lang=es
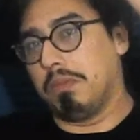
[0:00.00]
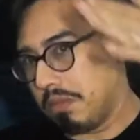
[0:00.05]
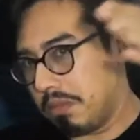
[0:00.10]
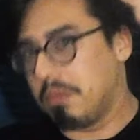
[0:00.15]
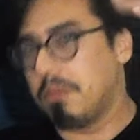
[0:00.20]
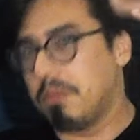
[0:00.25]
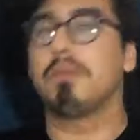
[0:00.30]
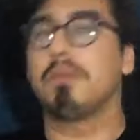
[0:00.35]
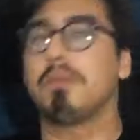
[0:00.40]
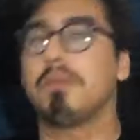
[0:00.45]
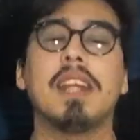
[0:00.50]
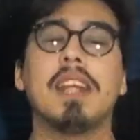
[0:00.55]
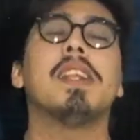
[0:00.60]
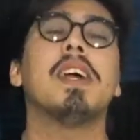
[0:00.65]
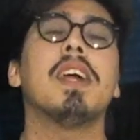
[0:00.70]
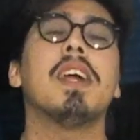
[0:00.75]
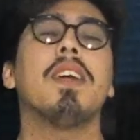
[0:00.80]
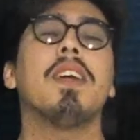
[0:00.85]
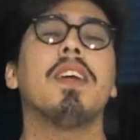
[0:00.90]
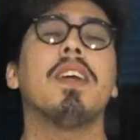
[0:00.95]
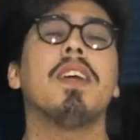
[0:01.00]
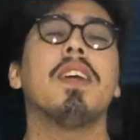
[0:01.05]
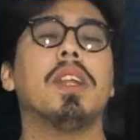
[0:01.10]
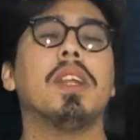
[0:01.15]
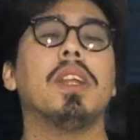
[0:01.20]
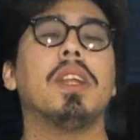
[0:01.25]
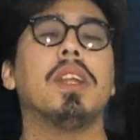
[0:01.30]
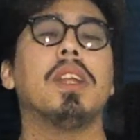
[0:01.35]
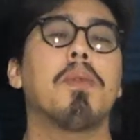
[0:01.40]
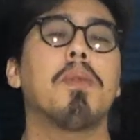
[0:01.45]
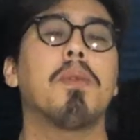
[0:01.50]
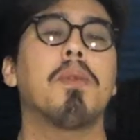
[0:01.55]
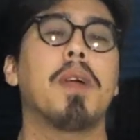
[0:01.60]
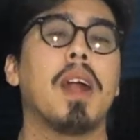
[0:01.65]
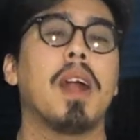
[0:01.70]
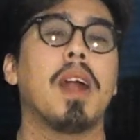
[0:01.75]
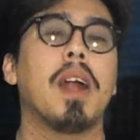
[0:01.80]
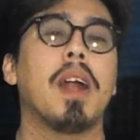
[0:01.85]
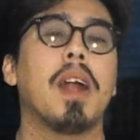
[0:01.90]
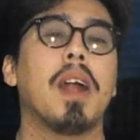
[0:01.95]
van a tener el evento listo y
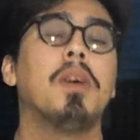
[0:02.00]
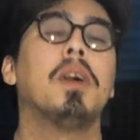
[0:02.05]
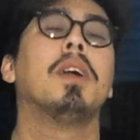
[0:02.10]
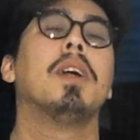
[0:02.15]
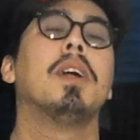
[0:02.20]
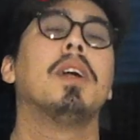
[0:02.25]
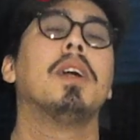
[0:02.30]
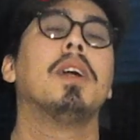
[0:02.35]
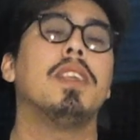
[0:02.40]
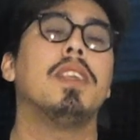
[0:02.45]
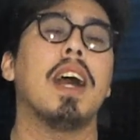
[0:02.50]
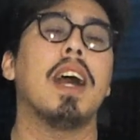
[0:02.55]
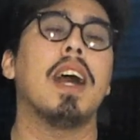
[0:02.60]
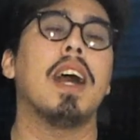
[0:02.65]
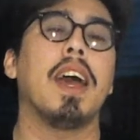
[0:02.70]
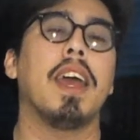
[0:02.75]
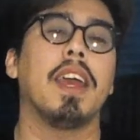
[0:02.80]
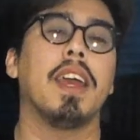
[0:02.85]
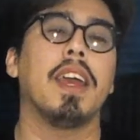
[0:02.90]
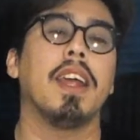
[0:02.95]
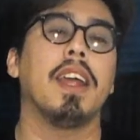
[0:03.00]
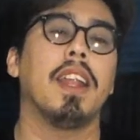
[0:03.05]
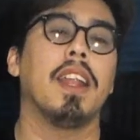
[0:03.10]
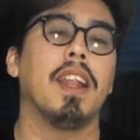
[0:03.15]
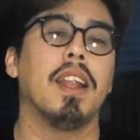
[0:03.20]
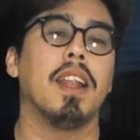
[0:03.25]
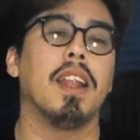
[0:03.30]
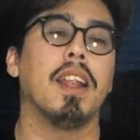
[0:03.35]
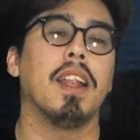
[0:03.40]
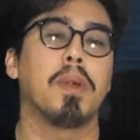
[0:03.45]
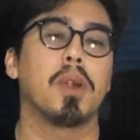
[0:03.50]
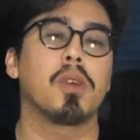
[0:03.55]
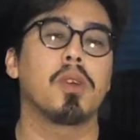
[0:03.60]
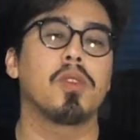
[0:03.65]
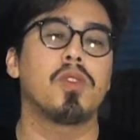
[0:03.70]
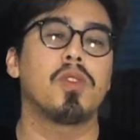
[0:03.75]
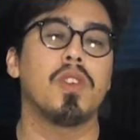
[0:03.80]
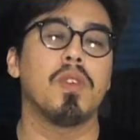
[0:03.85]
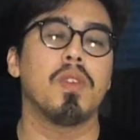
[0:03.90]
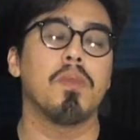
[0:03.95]
preparado ya el
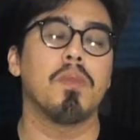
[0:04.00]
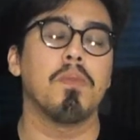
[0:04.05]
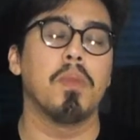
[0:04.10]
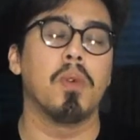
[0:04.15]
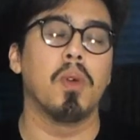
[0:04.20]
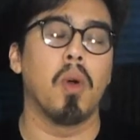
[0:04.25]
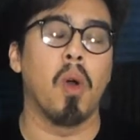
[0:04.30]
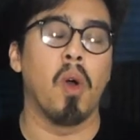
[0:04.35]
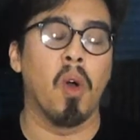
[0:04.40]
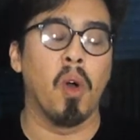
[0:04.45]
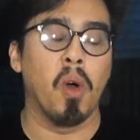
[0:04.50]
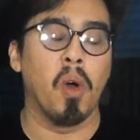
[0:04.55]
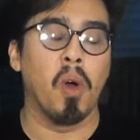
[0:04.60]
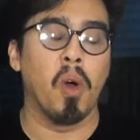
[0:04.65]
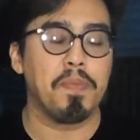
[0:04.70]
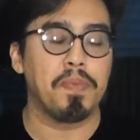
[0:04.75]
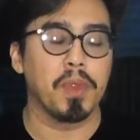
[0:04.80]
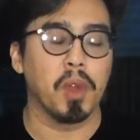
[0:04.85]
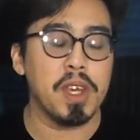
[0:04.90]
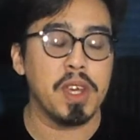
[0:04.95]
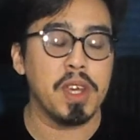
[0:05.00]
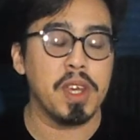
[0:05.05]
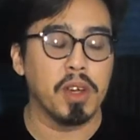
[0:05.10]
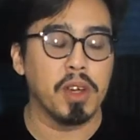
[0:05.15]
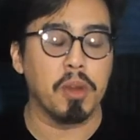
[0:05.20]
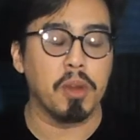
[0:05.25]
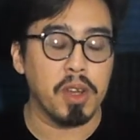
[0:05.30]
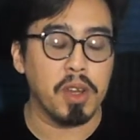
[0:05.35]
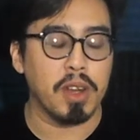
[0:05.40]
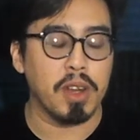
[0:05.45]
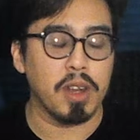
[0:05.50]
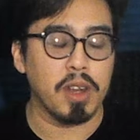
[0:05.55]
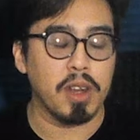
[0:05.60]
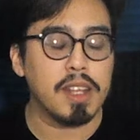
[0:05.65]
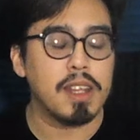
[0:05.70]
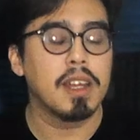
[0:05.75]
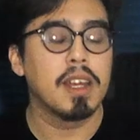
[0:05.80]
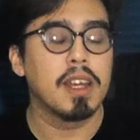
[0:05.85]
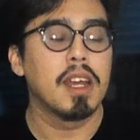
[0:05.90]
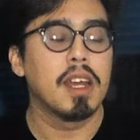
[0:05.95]
próximo domingo, este domingo en
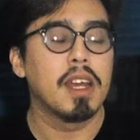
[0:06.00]
realidad.